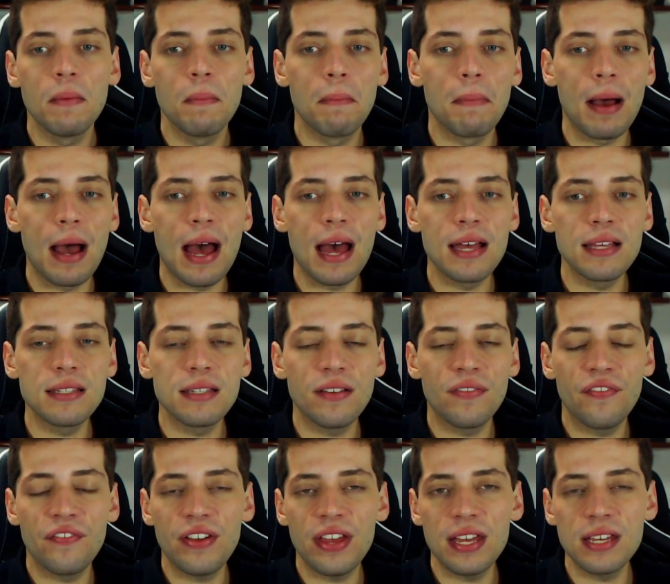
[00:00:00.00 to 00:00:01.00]
mas a
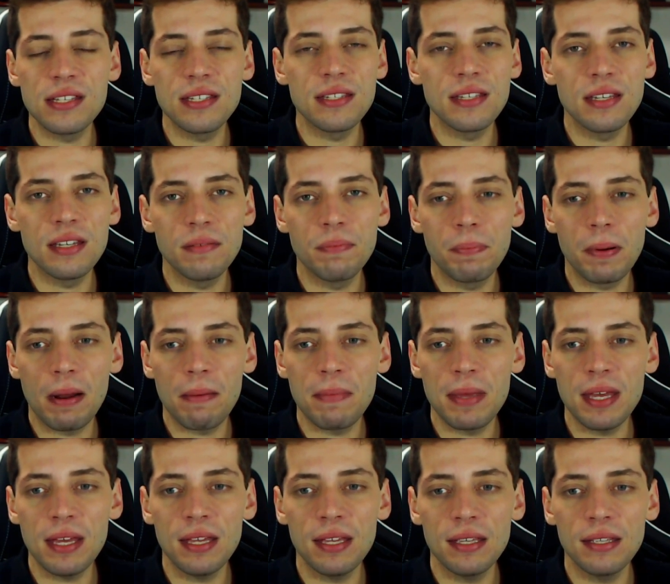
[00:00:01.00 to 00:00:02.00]
FaZe, para
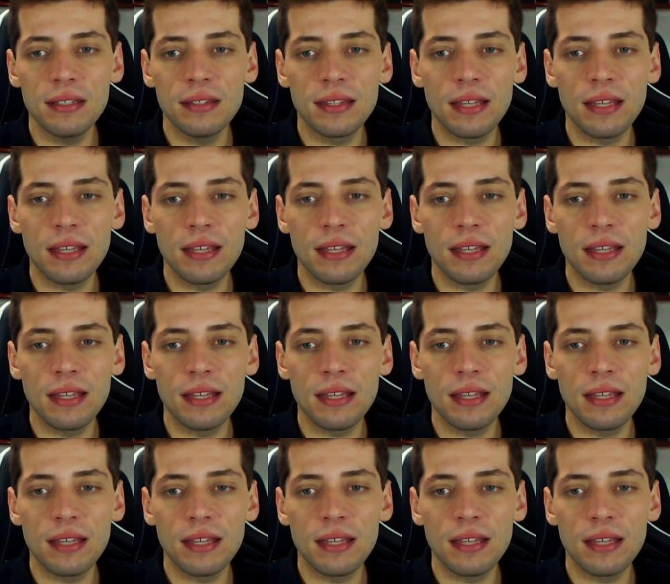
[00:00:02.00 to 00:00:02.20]
mim,